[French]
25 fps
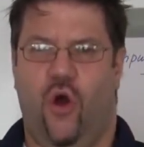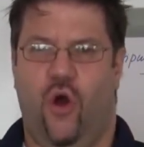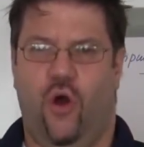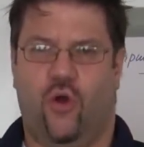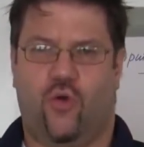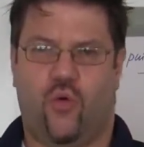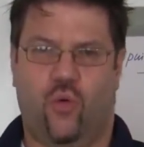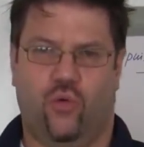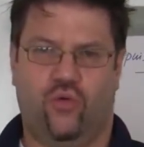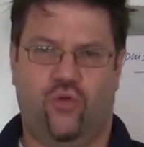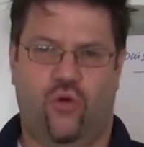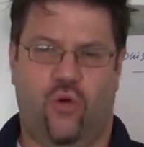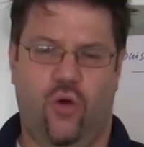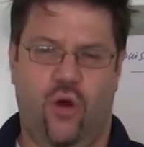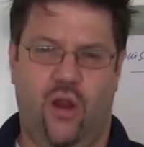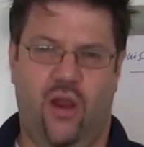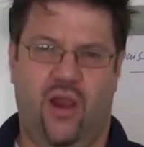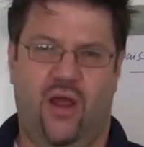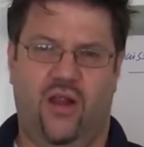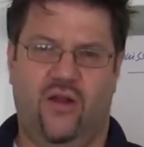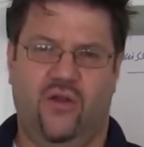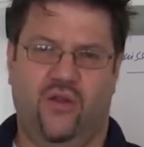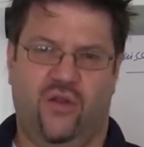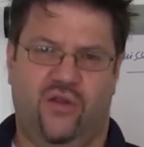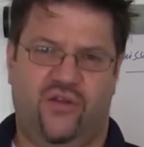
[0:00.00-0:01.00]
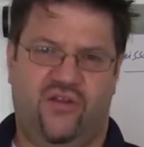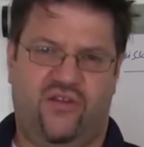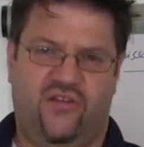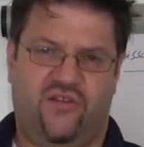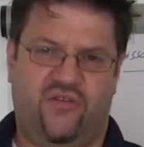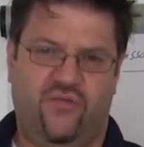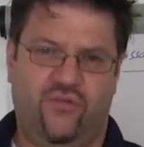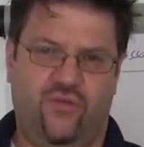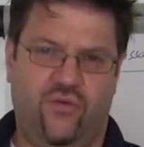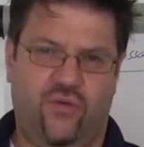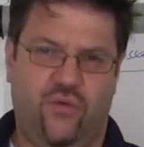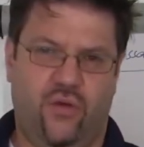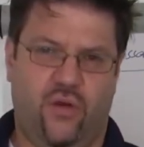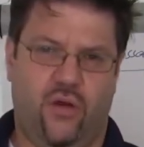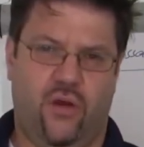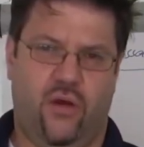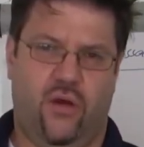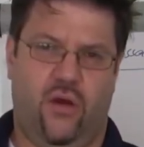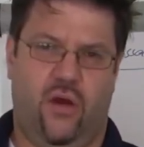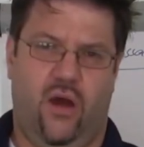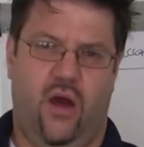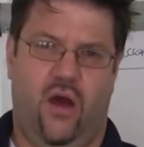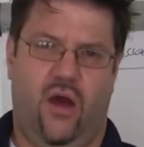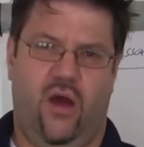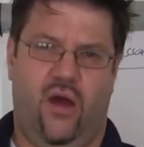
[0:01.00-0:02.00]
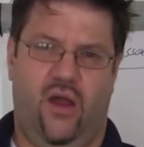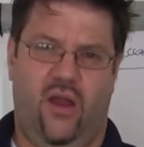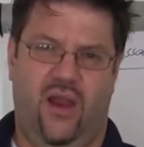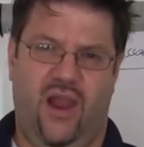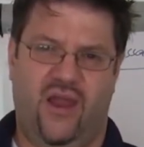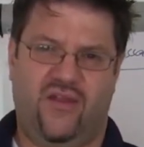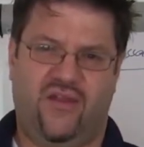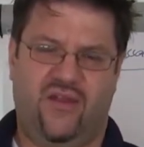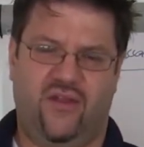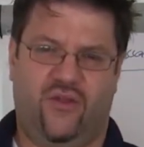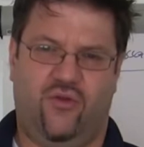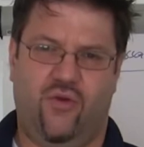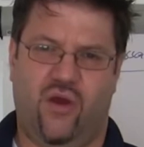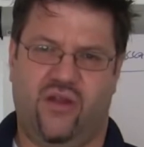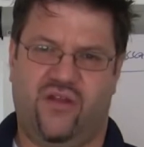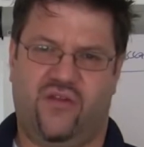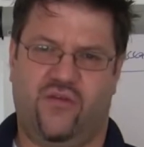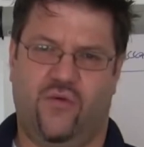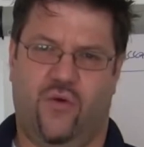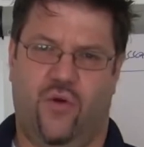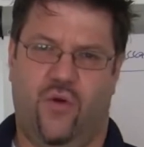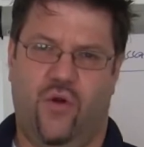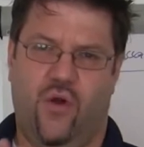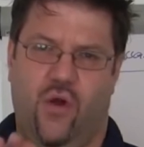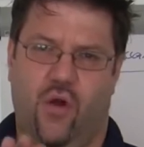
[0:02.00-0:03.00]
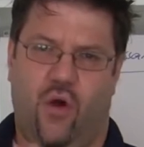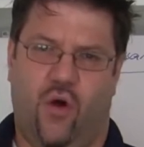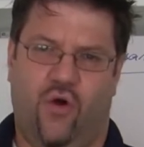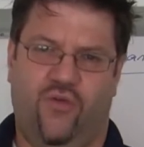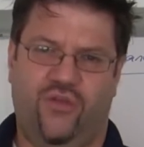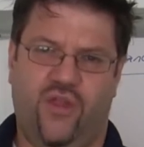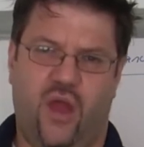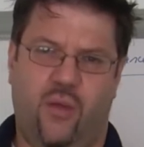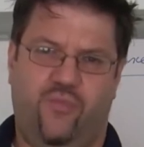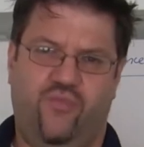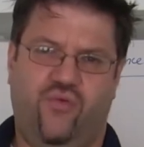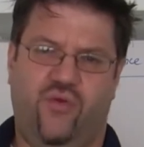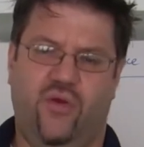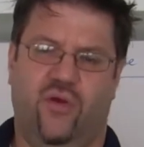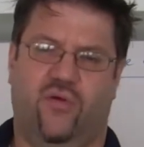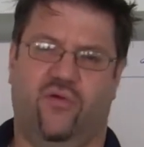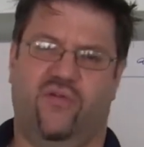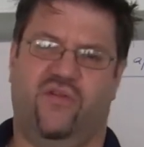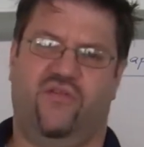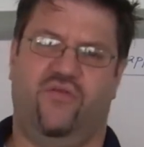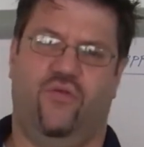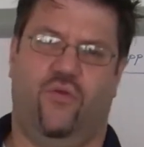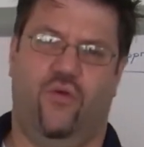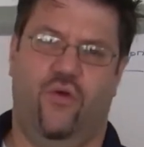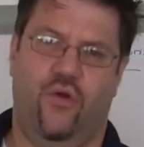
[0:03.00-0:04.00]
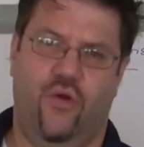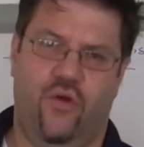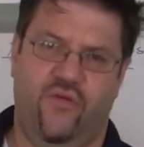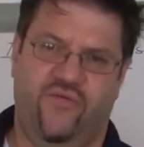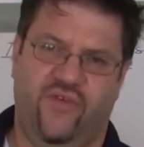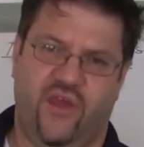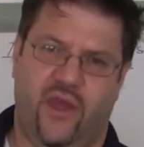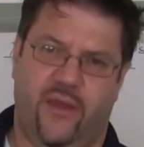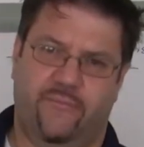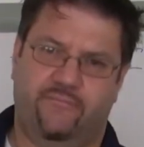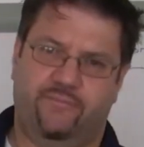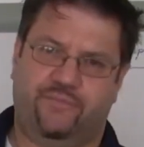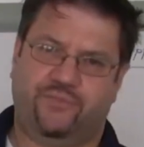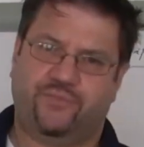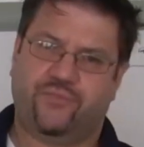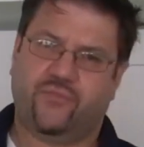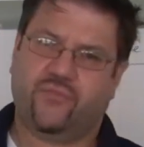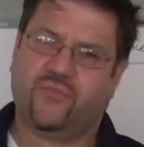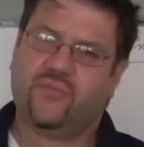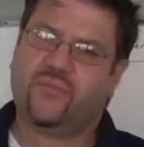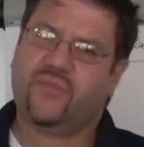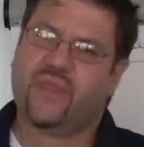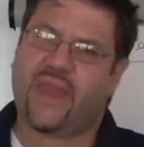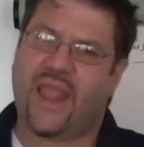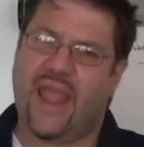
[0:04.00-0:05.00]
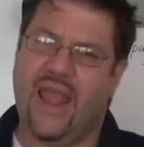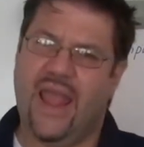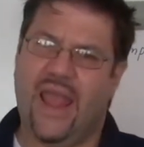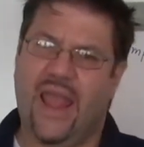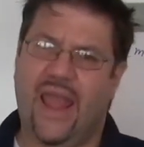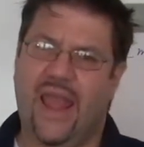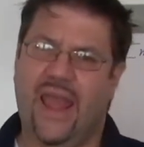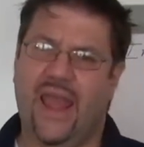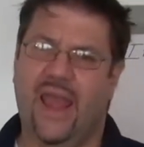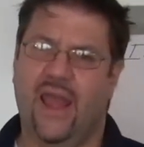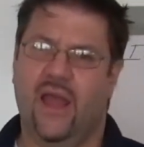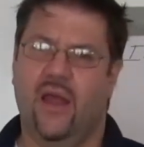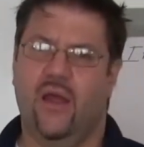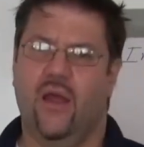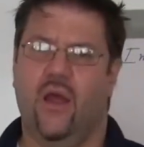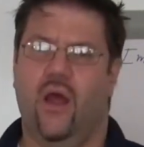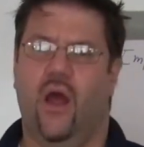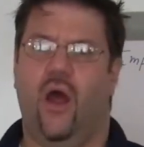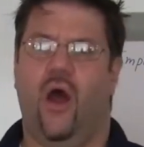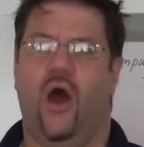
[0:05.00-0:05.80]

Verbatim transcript: un contrôle sur euh, la situation en appuyant sur le levier. Et